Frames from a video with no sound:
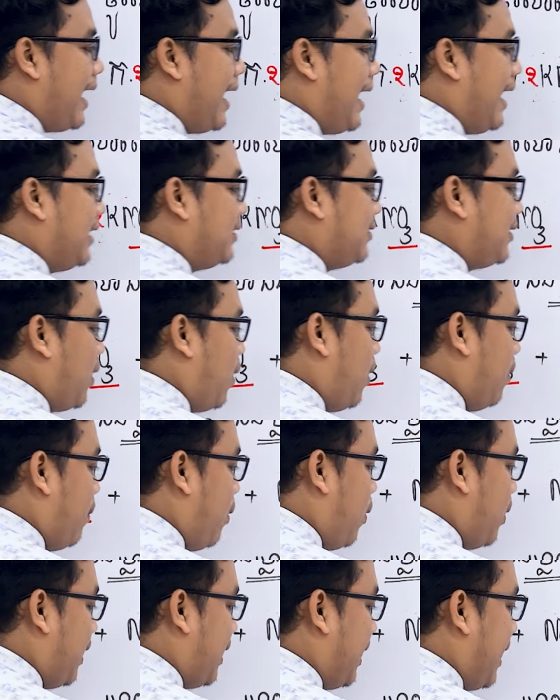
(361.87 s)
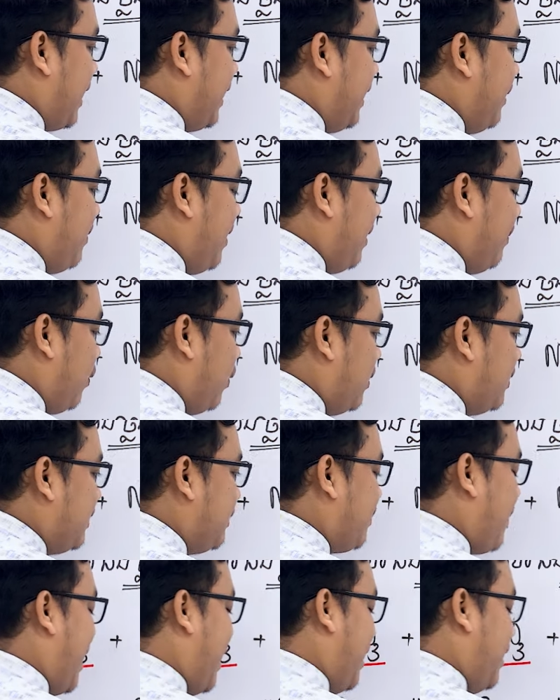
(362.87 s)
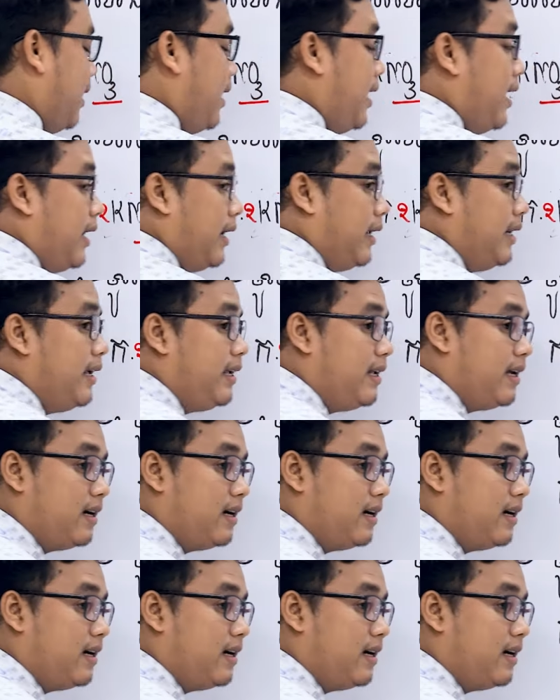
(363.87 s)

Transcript: ISO 4 lại ní miền muối mà khi